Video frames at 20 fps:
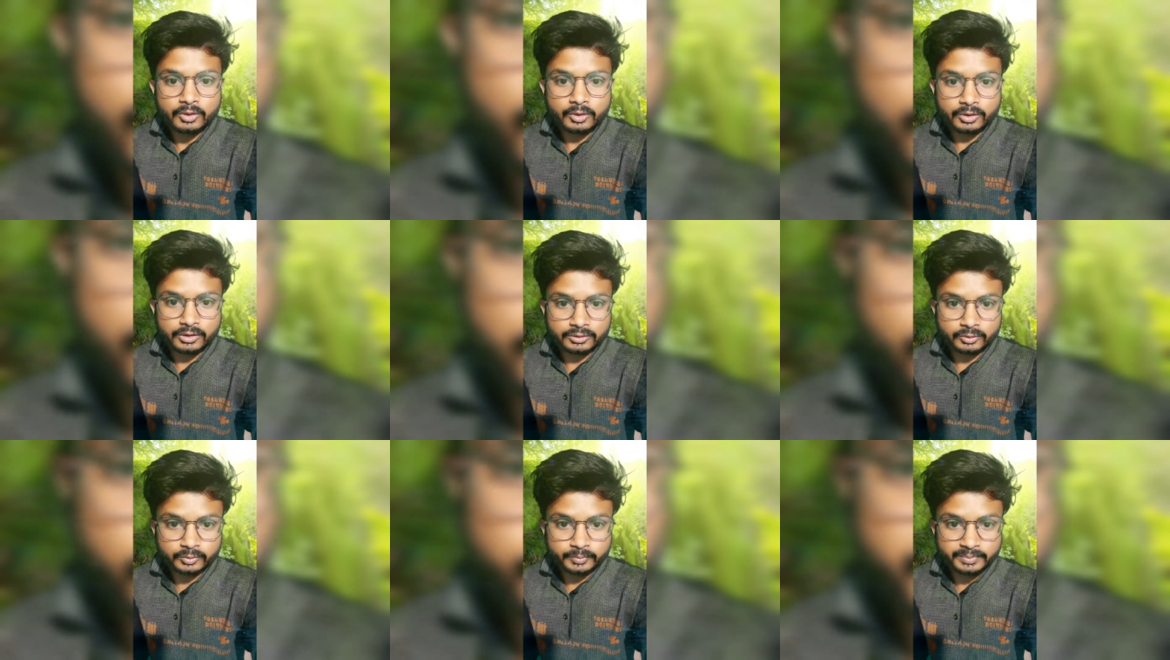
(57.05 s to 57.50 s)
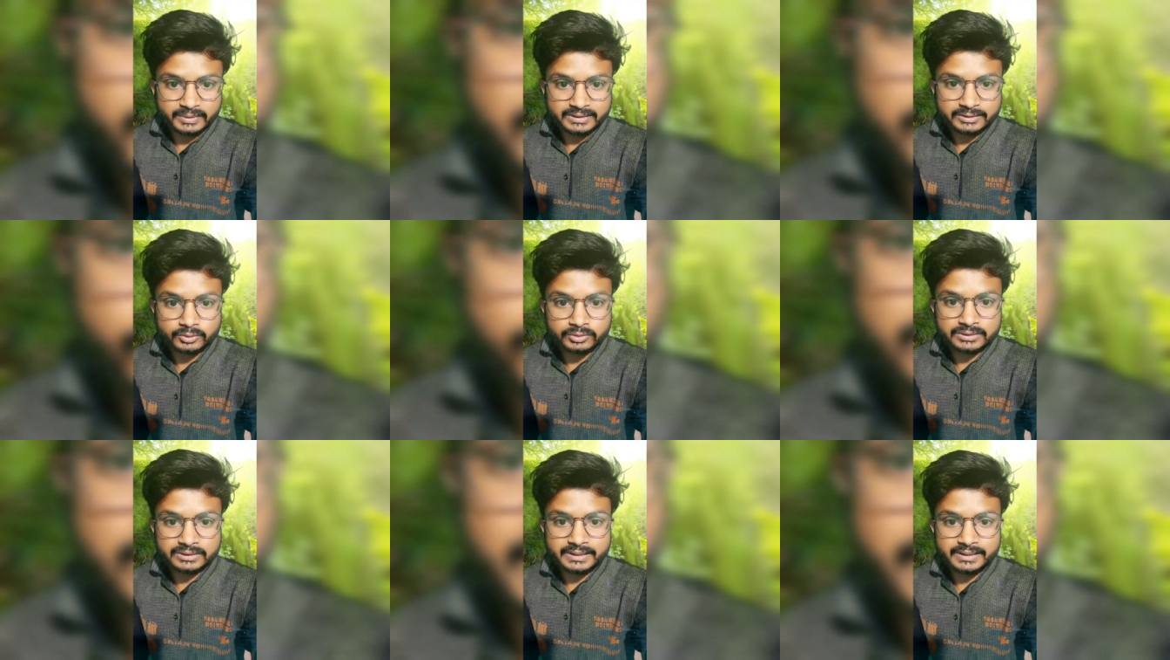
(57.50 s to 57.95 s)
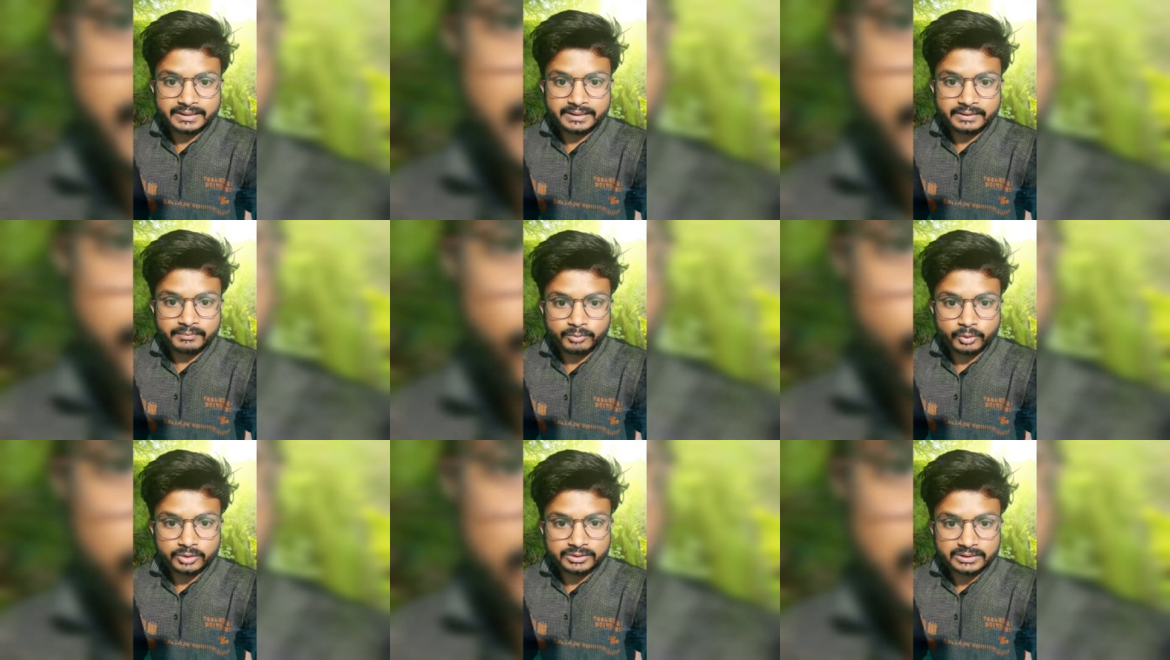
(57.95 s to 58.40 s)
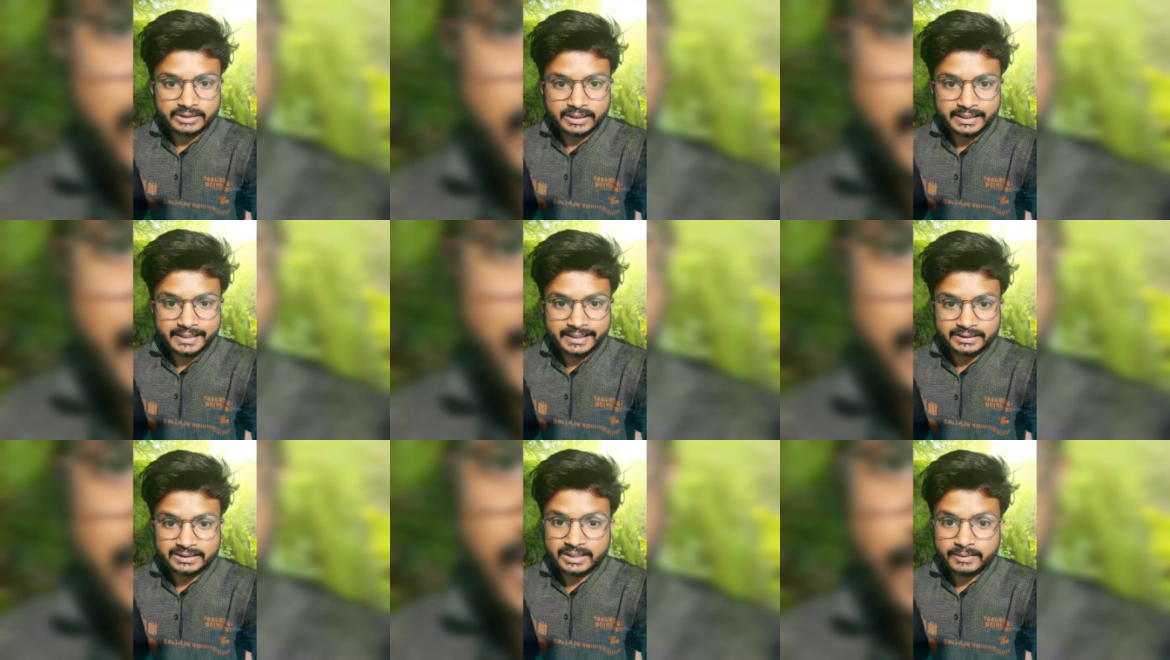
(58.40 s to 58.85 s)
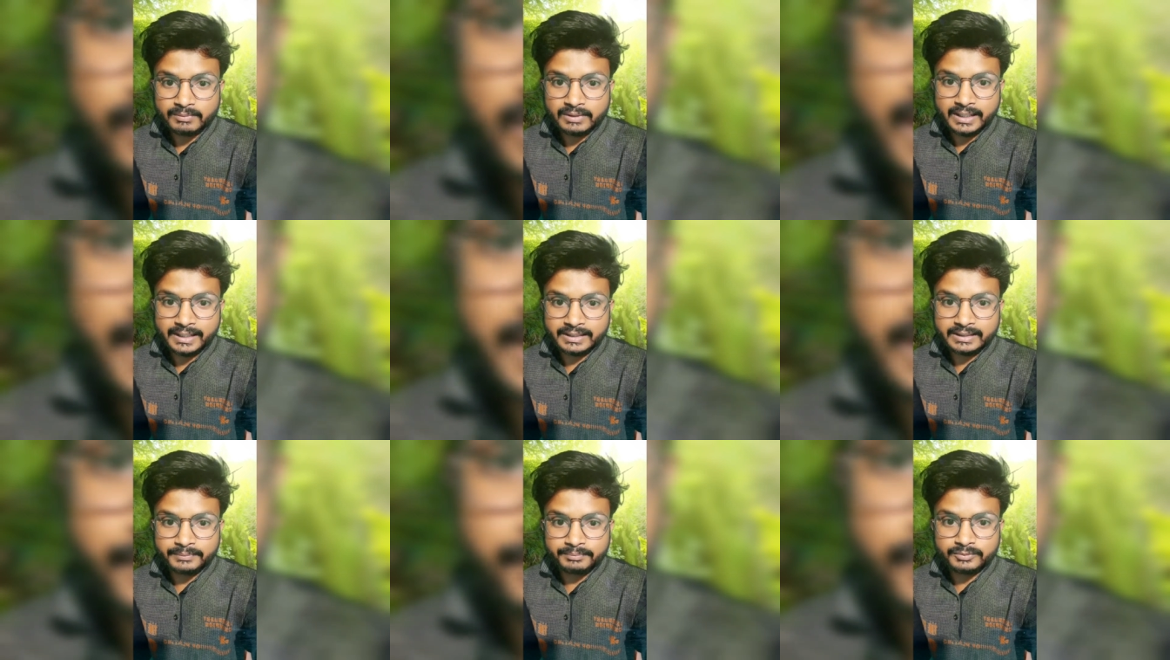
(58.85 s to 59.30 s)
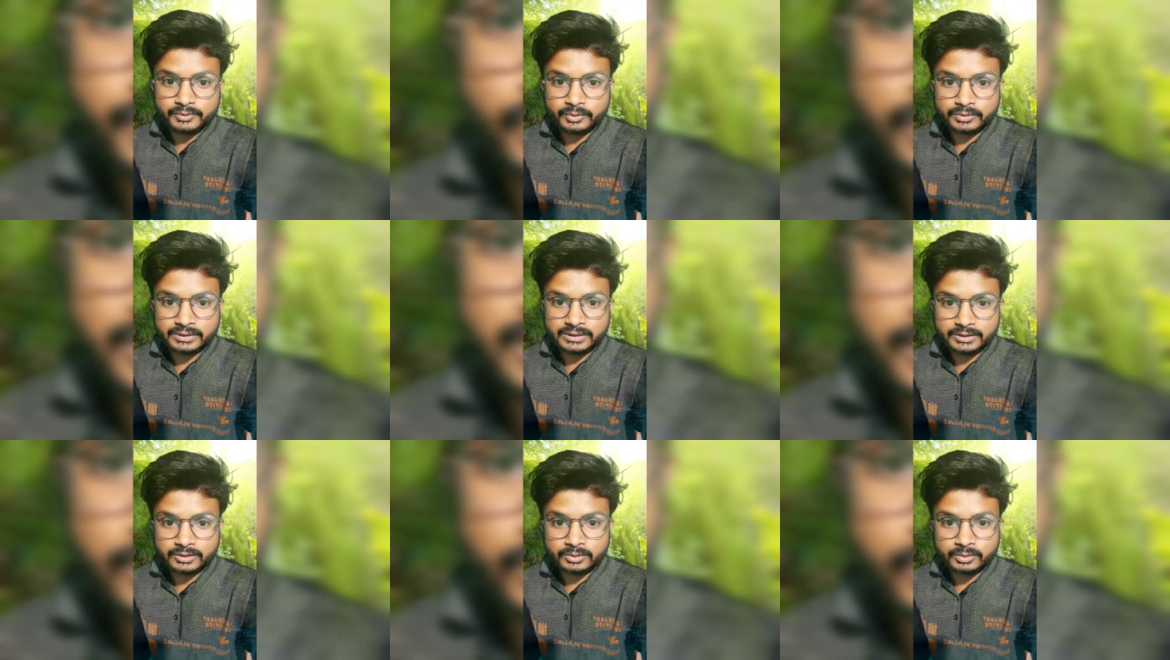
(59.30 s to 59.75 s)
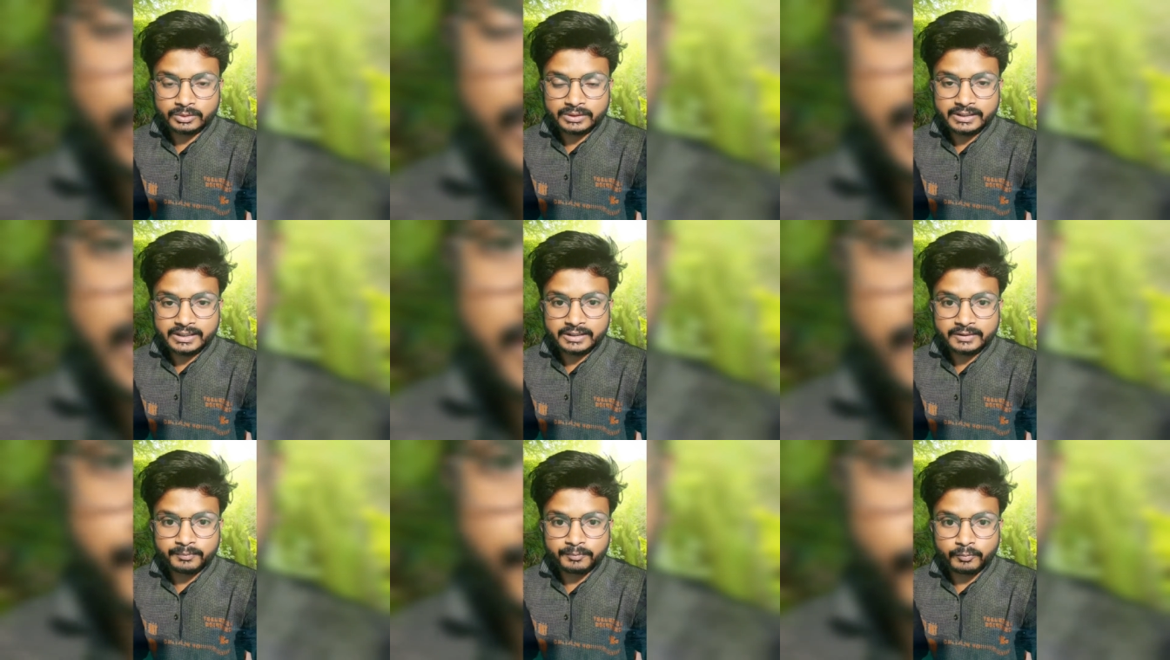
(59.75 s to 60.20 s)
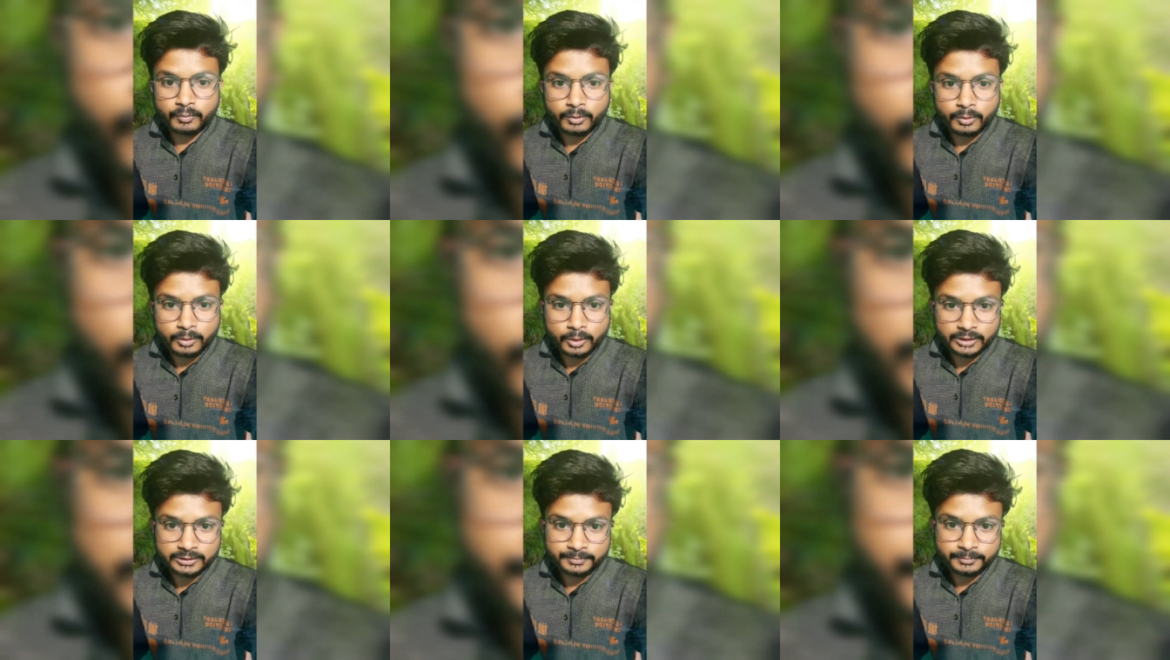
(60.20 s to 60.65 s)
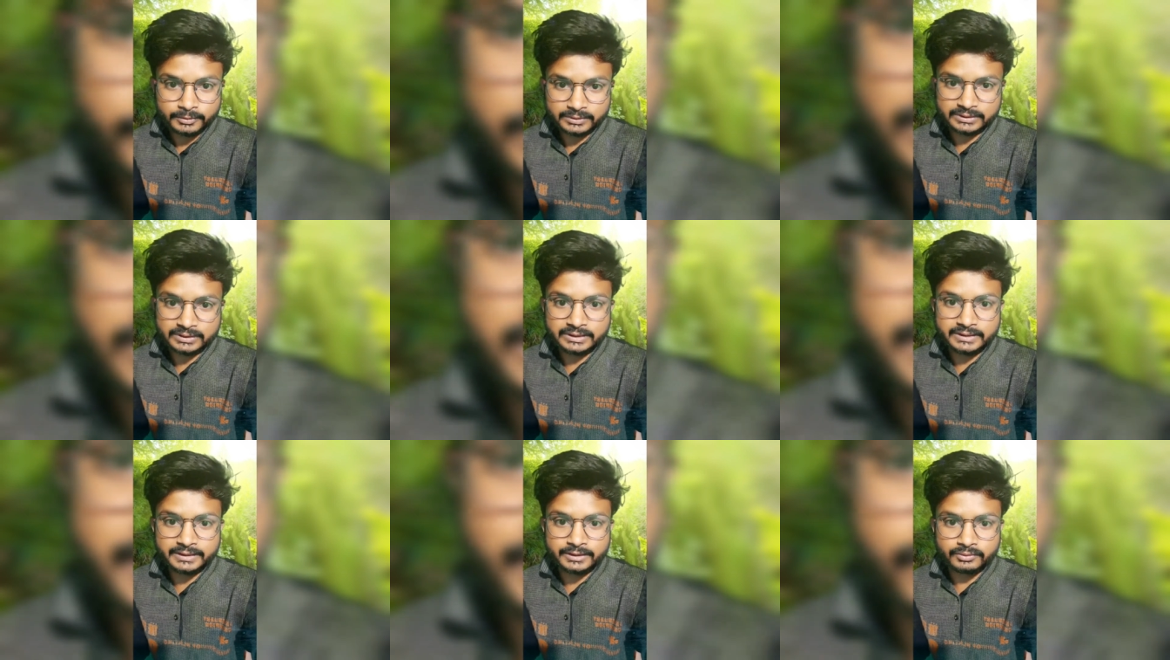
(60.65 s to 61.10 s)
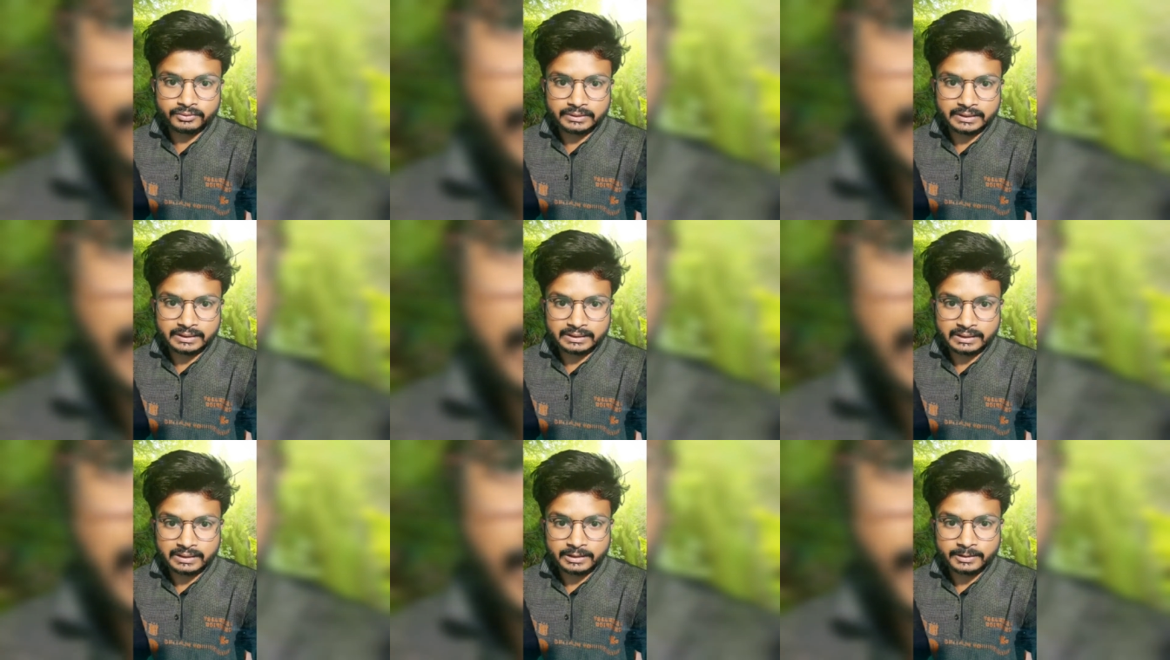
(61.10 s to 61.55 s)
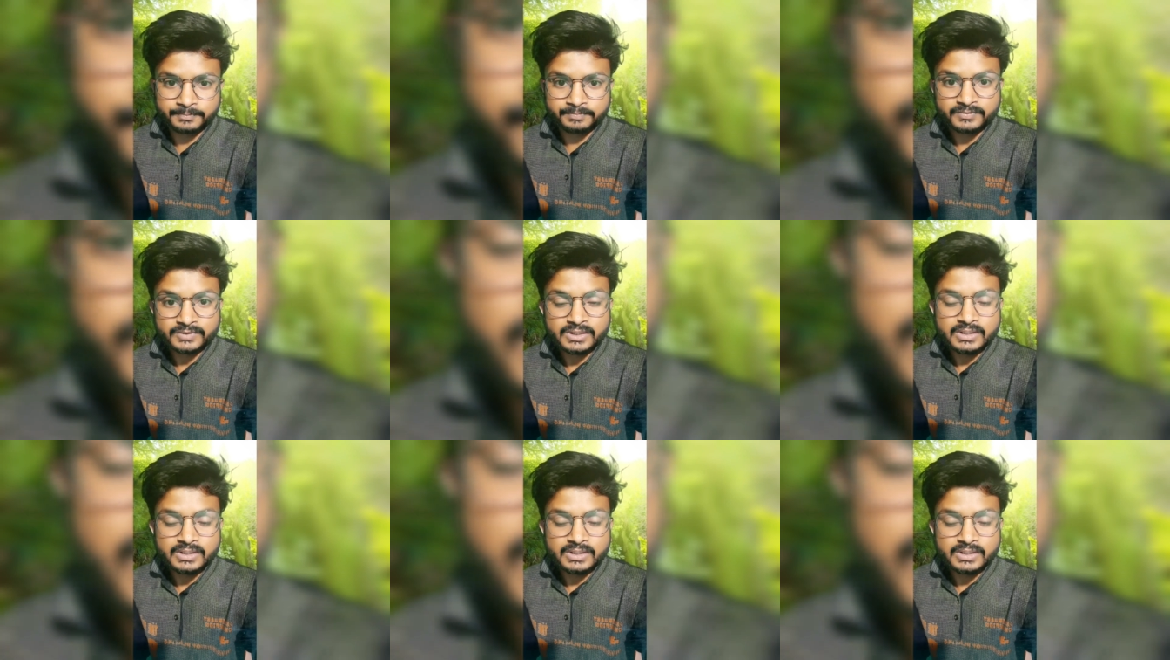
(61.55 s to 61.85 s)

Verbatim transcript: और ऊपर से उसके बहुत सारे एग्ज़ाम लाइंड अप भी होते थे तो एक हौच पौच क्रिएट हो जाता है